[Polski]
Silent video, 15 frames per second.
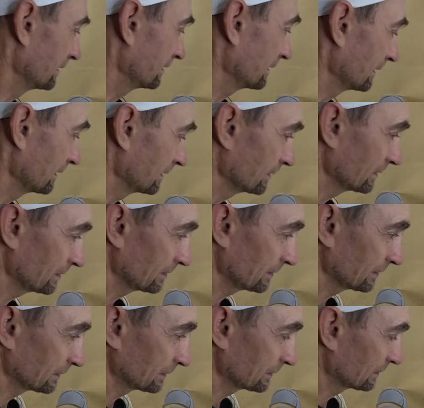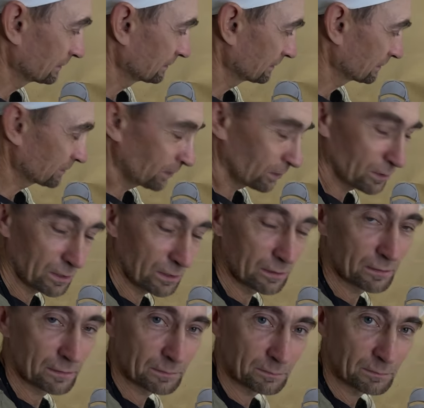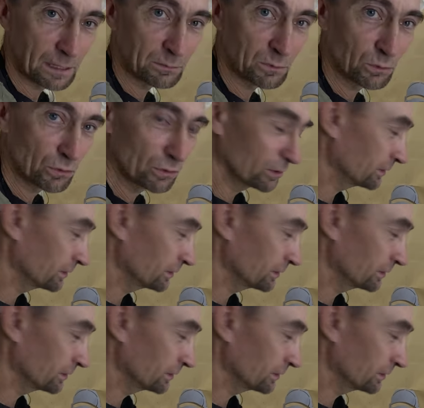Y, sok mam już y,